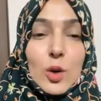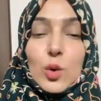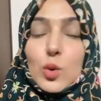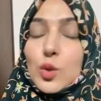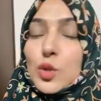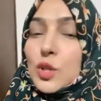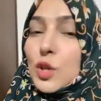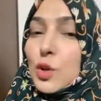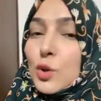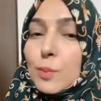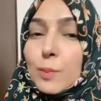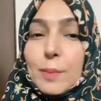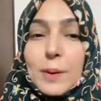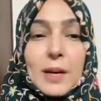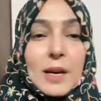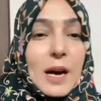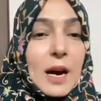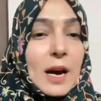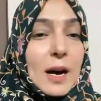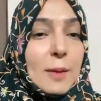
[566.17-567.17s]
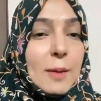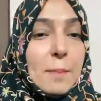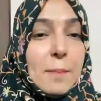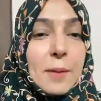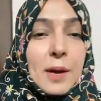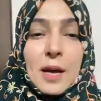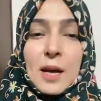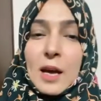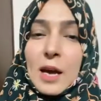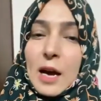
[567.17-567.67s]
उसके ऊपर हम
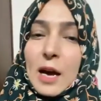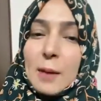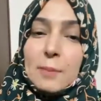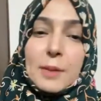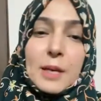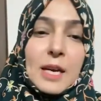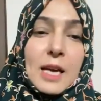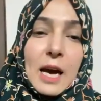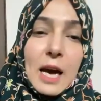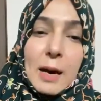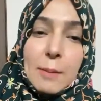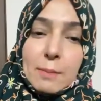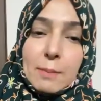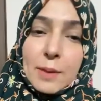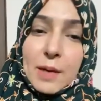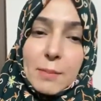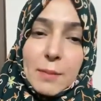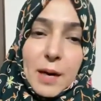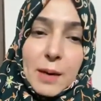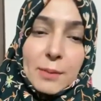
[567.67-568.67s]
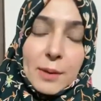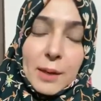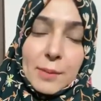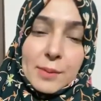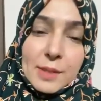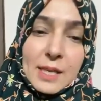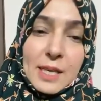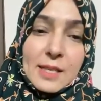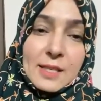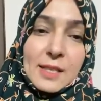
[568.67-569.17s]
हमने अपने माँ बाप
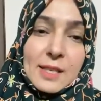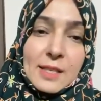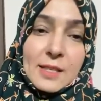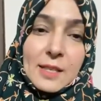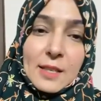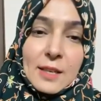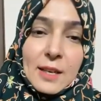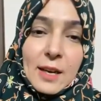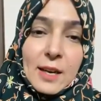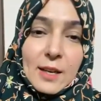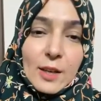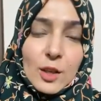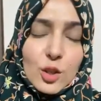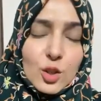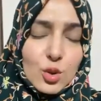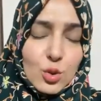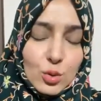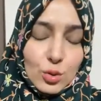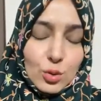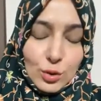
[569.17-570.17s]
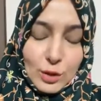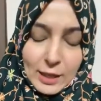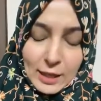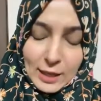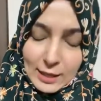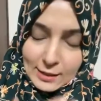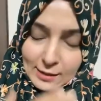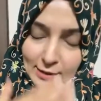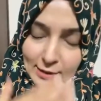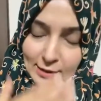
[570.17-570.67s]
से ऐसा सीखा है कि जो उन्होंने
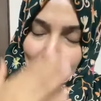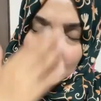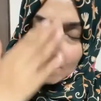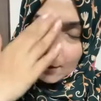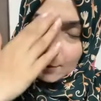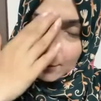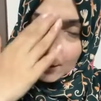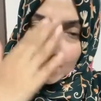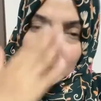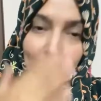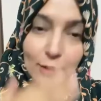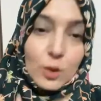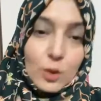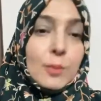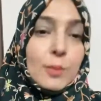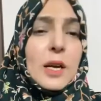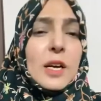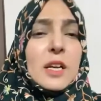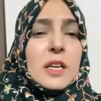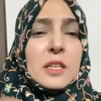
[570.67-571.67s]
कहा सलाम अलैकुम